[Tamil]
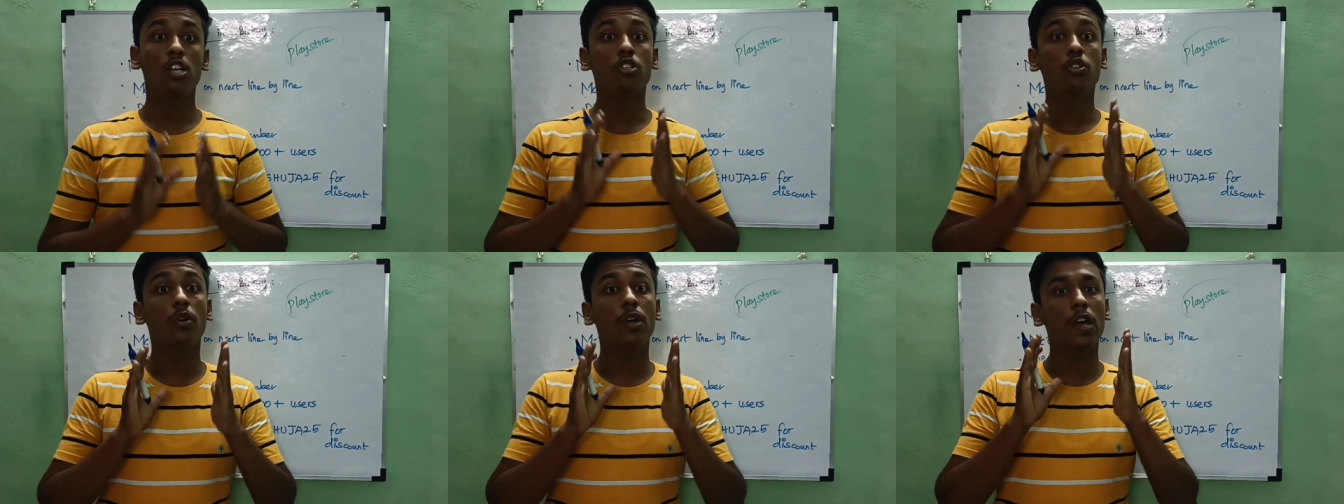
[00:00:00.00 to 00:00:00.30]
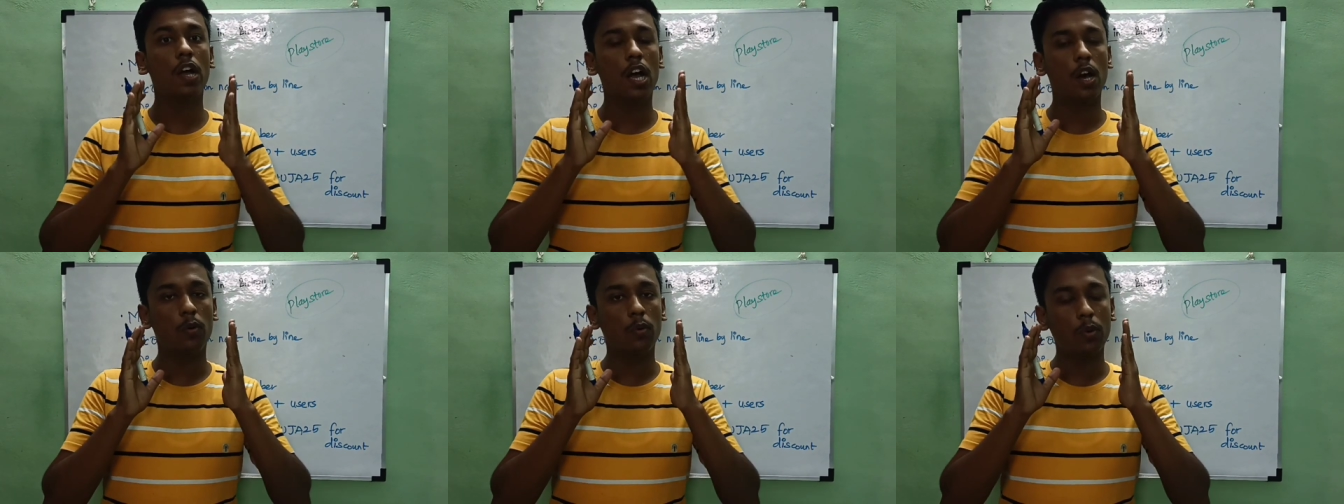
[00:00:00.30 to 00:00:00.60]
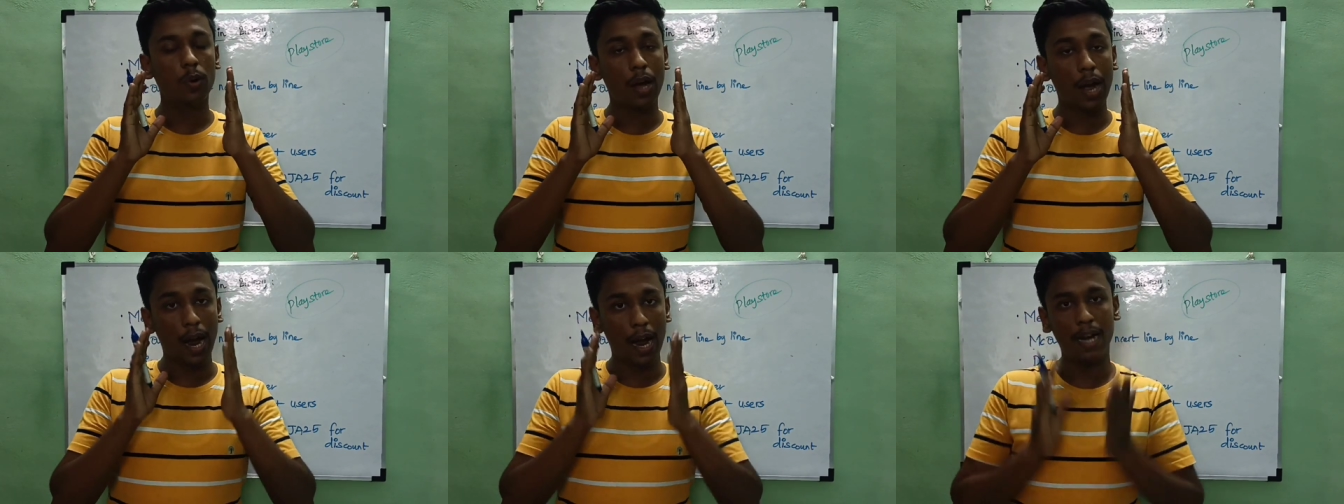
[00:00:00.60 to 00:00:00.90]
So you have
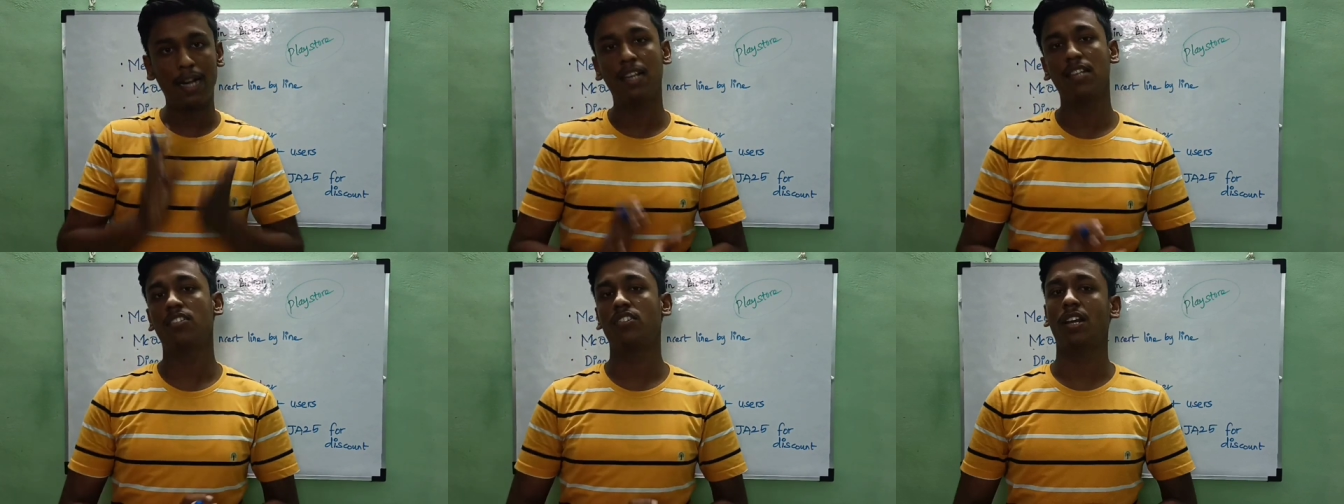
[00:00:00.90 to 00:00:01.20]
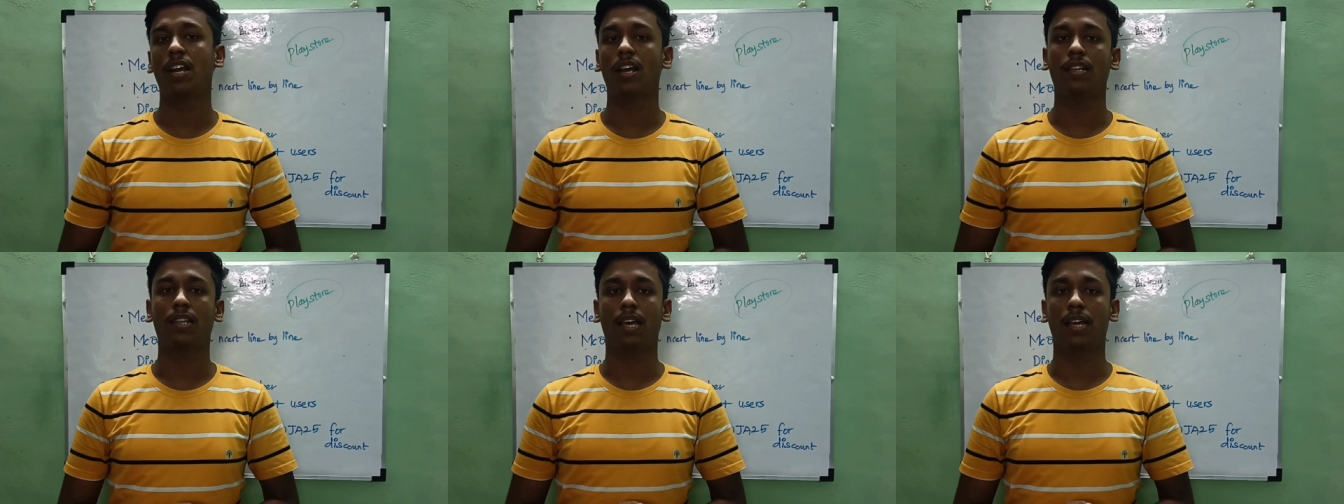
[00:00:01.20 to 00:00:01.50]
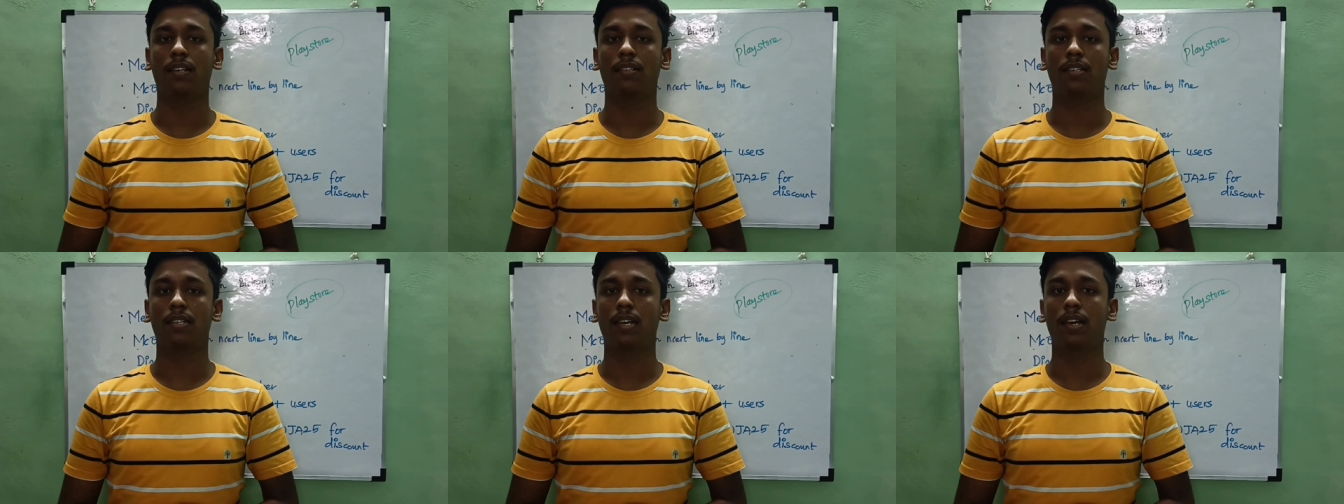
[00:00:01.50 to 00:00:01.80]
to understand the
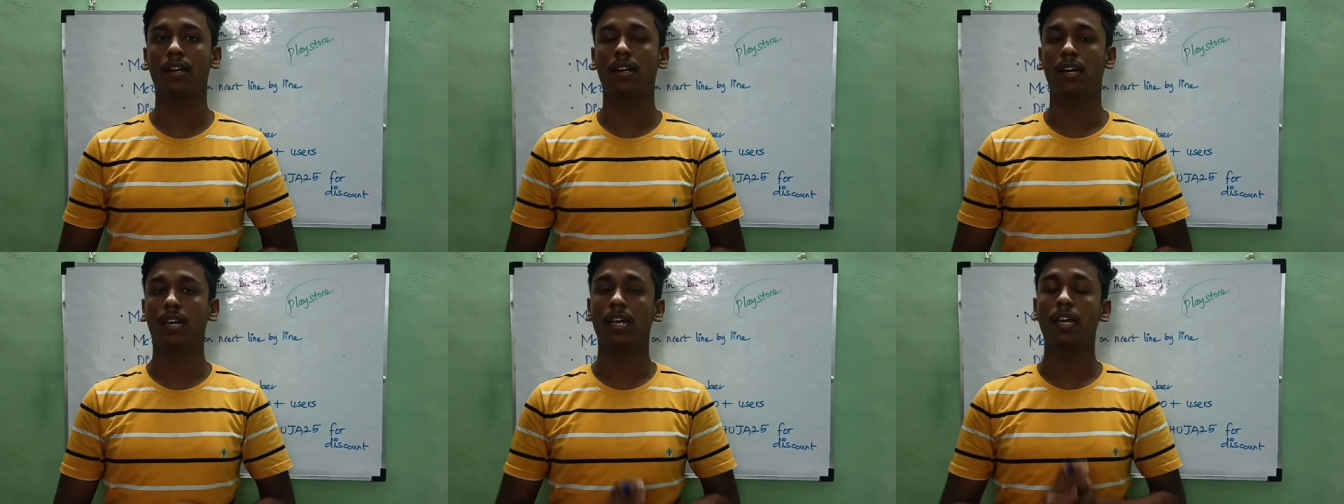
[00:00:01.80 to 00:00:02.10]
NCRT.